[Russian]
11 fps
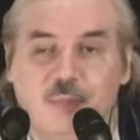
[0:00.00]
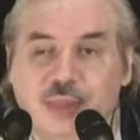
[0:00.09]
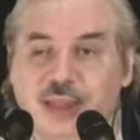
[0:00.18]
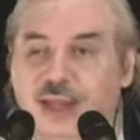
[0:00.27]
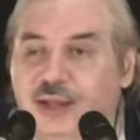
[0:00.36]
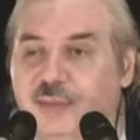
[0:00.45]

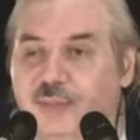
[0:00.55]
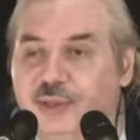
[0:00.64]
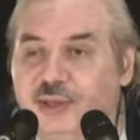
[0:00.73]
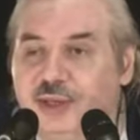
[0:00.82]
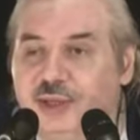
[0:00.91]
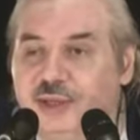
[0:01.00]
не отдать
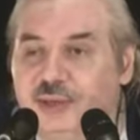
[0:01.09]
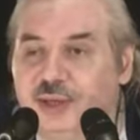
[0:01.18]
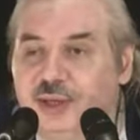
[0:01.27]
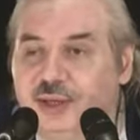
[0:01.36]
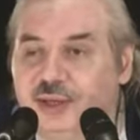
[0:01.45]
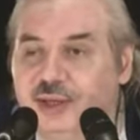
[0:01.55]
последние свои
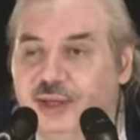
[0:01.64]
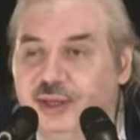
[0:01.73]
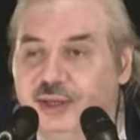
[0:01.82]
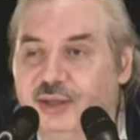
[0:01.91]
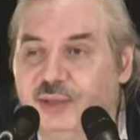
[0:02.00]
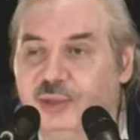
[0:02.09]
гроши
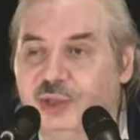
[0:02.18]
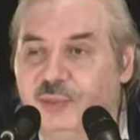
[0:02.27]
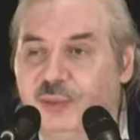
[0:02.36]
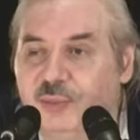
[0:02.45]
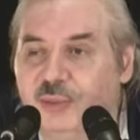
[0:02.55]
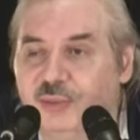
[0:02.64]
тому же
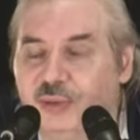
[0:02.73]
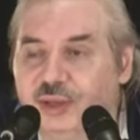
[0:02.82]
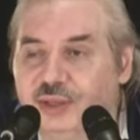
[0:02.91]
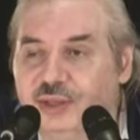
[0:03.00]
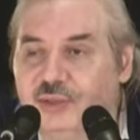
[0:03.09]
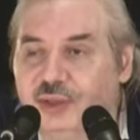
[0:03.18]
папу
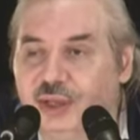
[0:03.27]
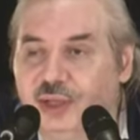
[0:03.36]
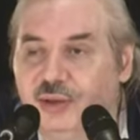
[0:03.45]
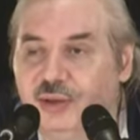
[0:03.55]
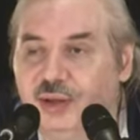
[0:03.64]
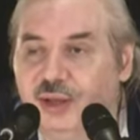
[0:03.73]
священник,